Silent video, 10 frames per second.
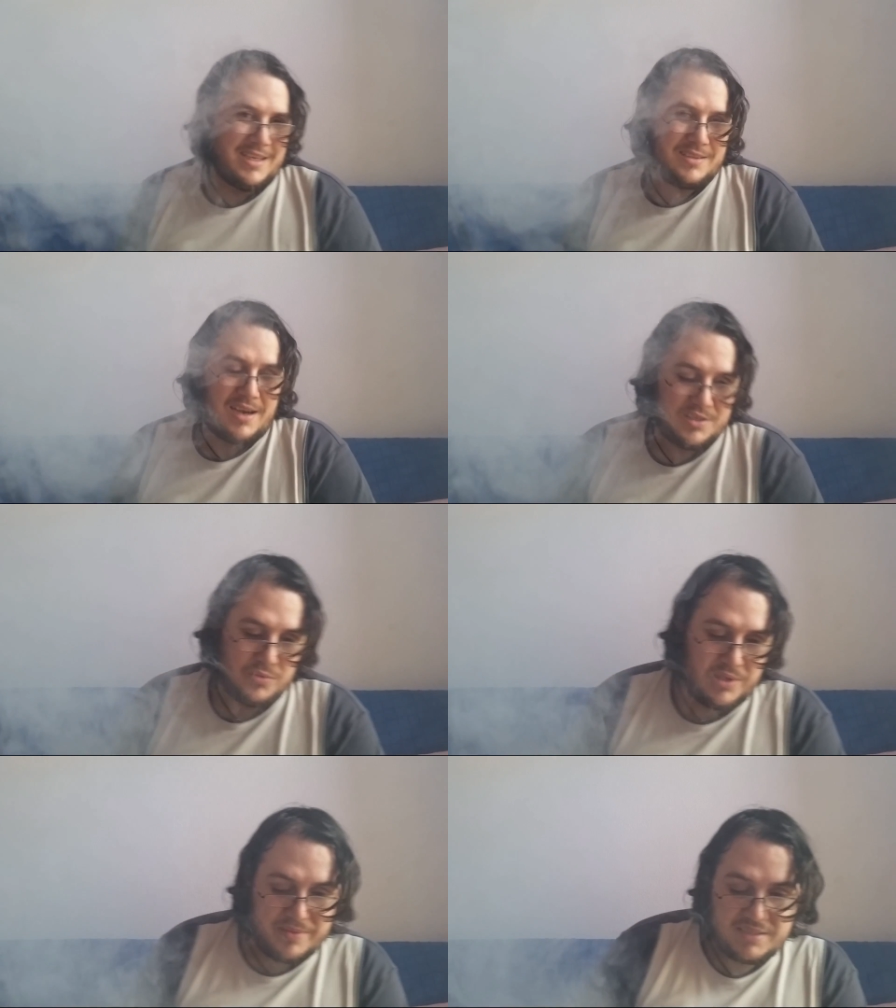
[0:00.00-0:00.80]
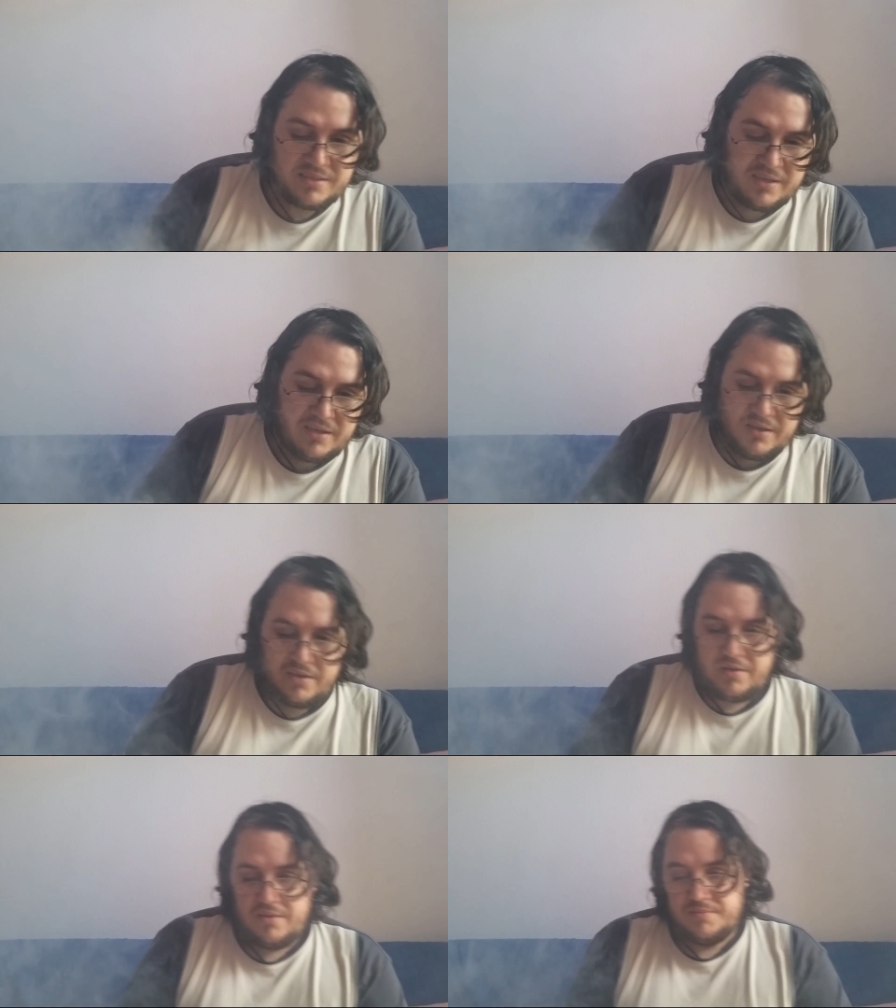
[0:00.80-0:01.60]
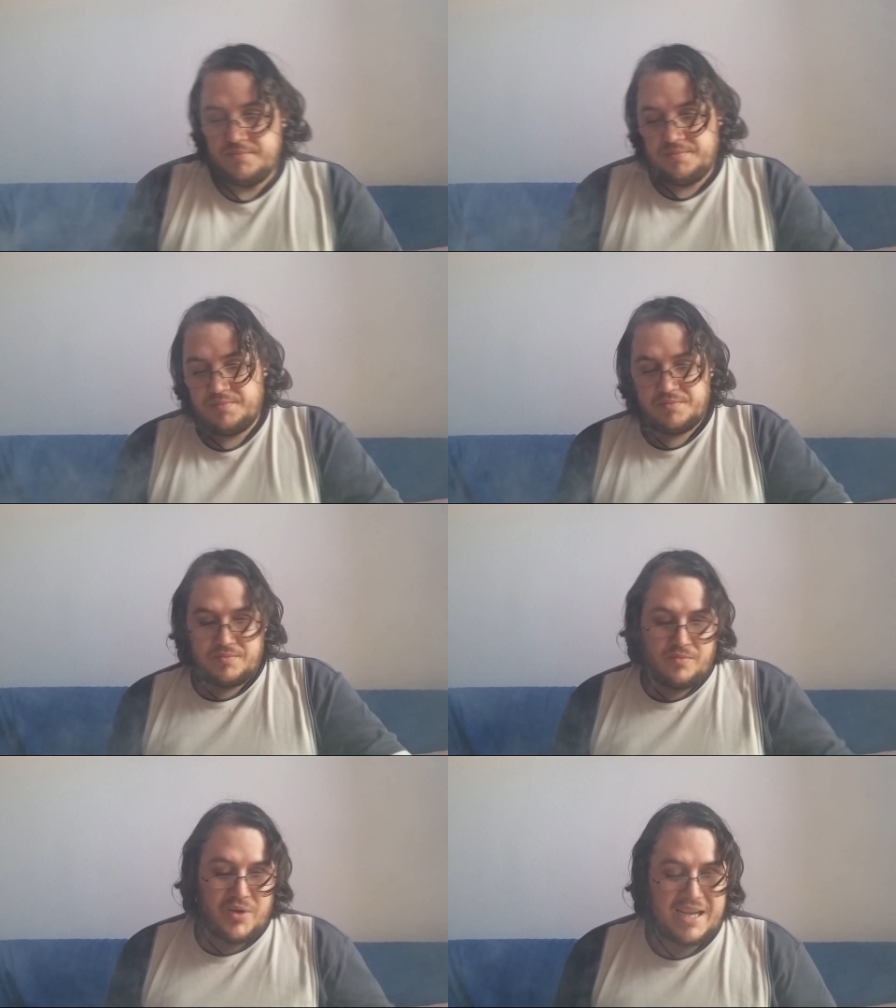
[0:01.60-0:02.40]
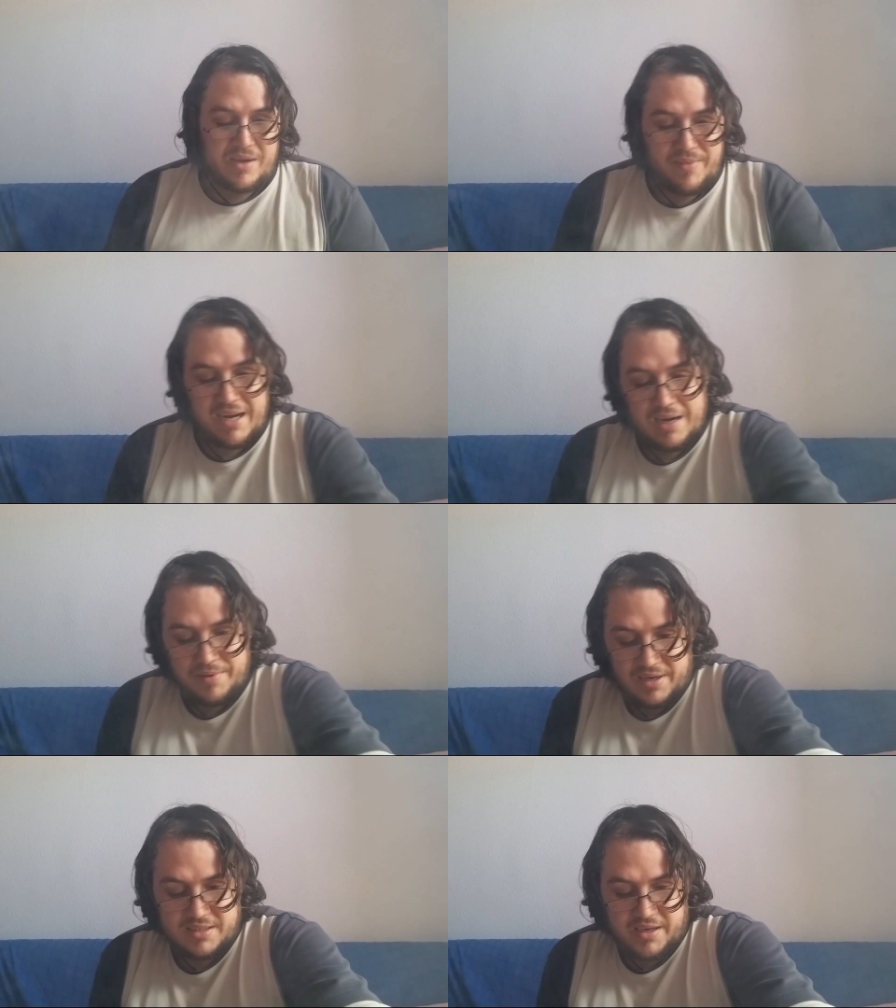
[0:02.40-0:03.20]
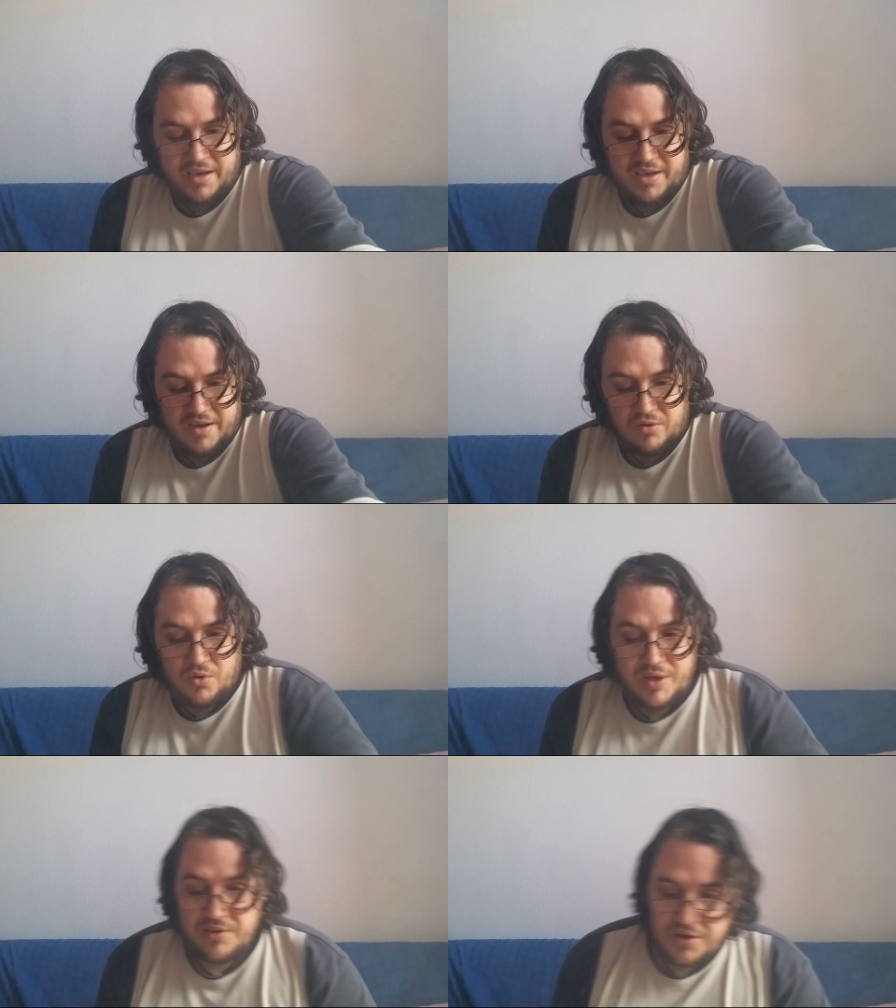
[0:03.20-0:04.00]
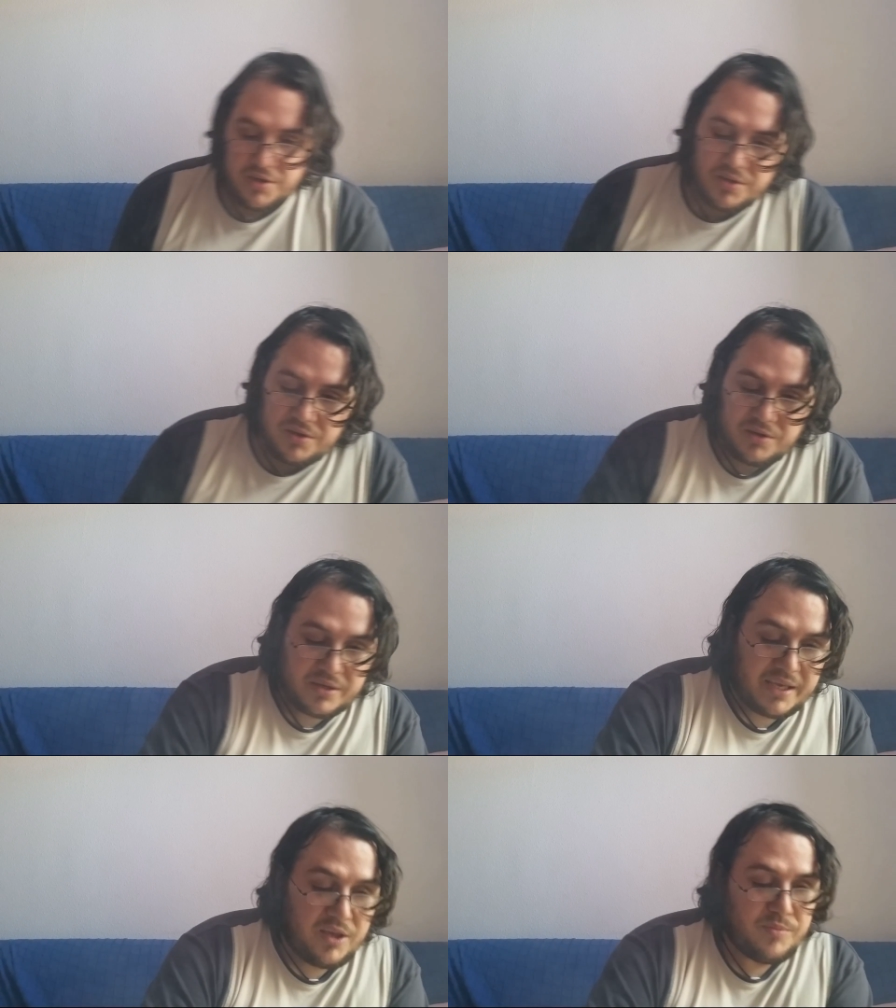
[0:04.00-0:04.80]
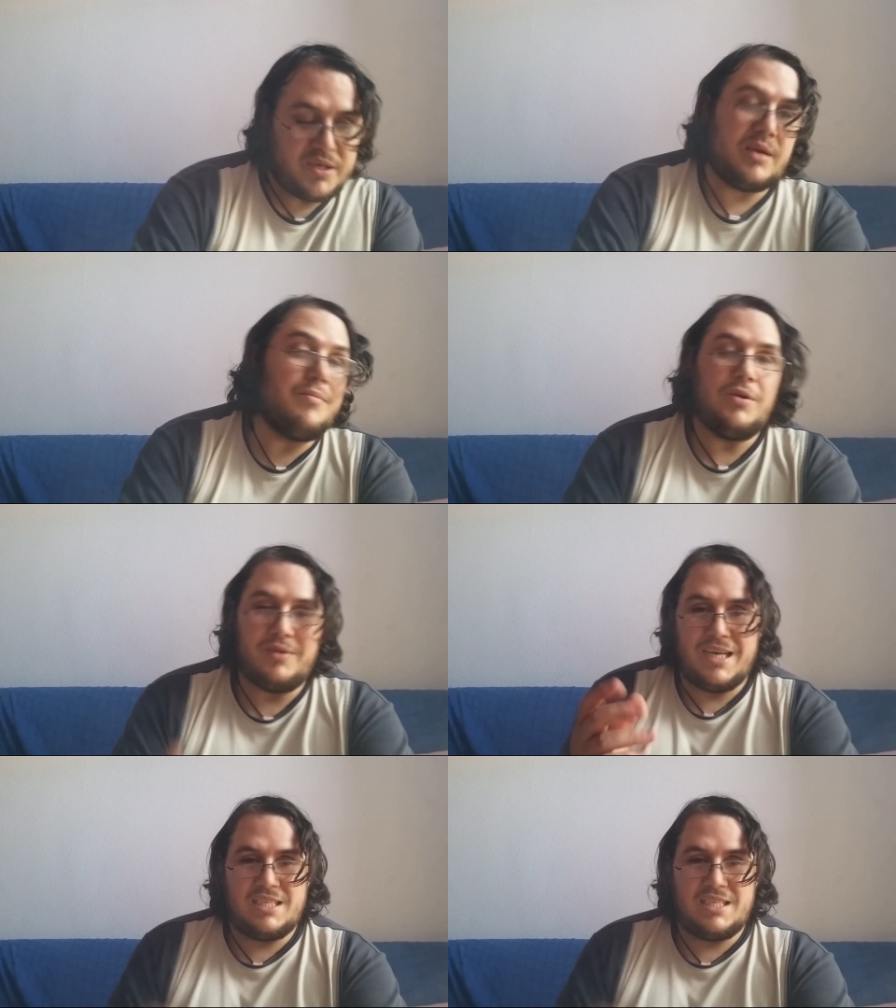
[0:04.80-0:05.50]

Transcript: hasta las últimas. Voy a cambiarla mientras que os cuento que yo, por ejemplo,